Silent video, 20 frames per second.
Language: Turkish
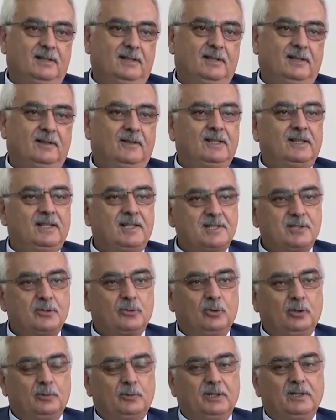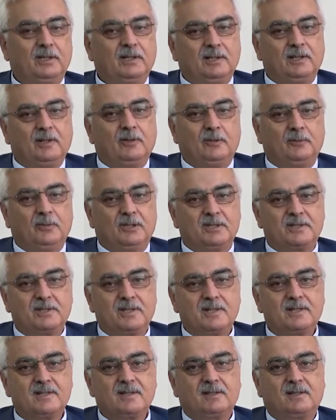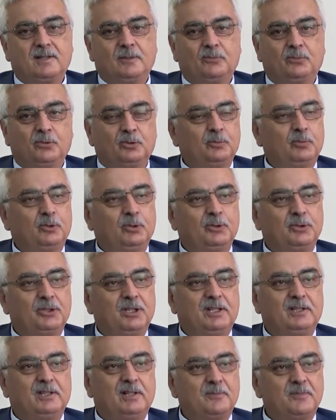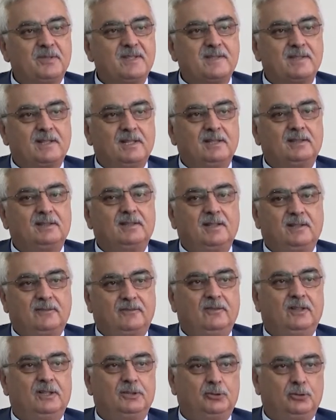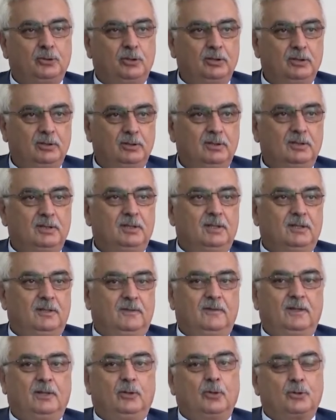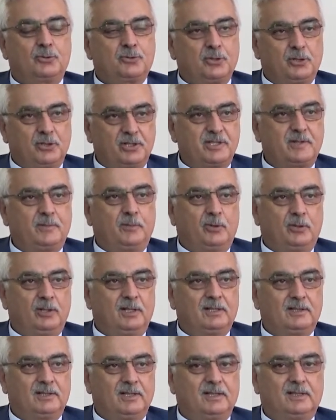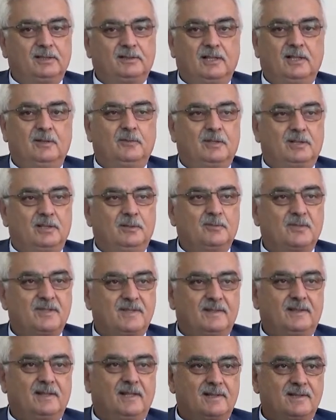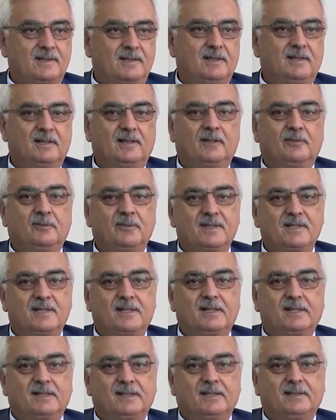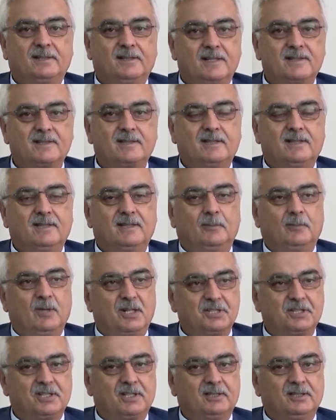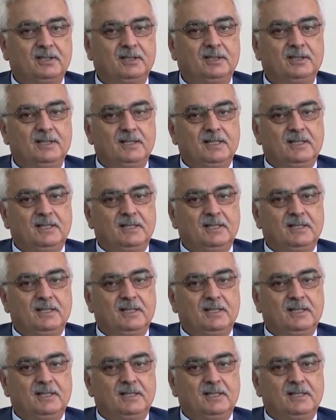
E, destek olmaya da devam edeceğiz. Tabi futbolun yanında bizde tekvando, ve okçuluk sporları da kaymakamımızın desteğiyle, bizlerin de desteğiyle başladı.